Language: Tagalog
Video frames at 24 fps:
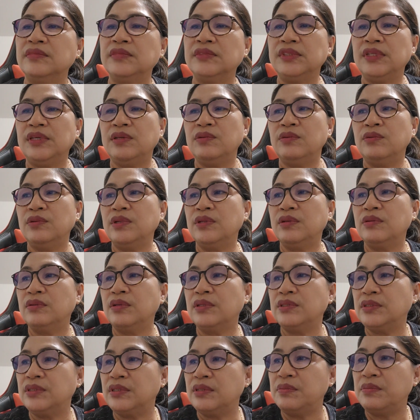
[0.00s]
na uli ko na
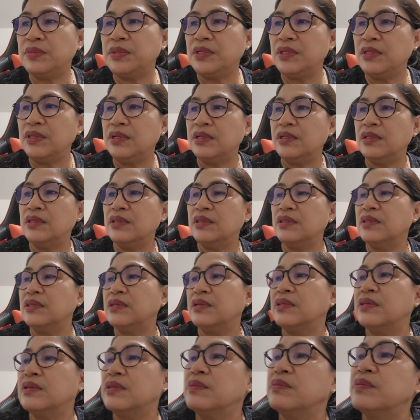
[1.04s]
sinabihan.
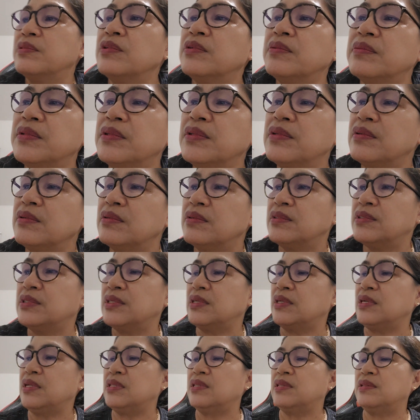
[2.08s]
Ah, um,
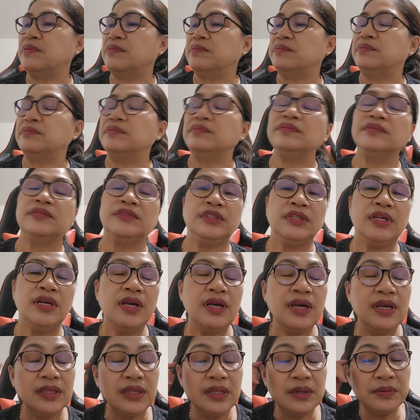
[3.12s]
saglit.
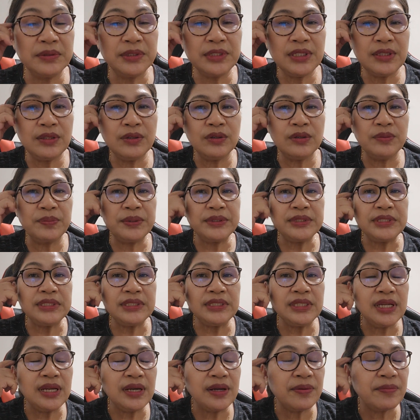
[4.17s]
Tapos ito,
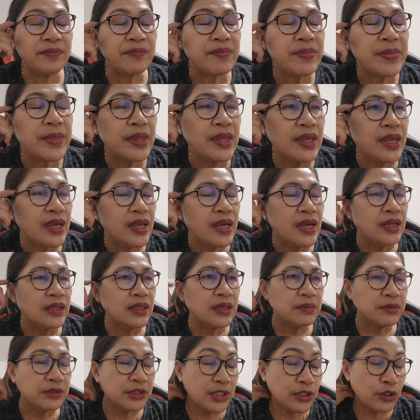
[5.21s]
pasensya na ka.
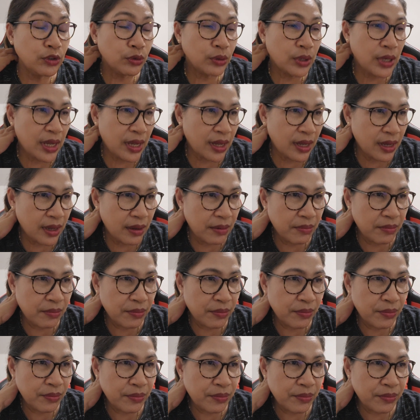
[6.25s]
Tapos ito nga,
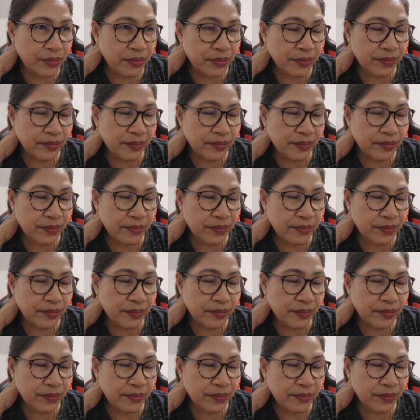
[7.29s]
um,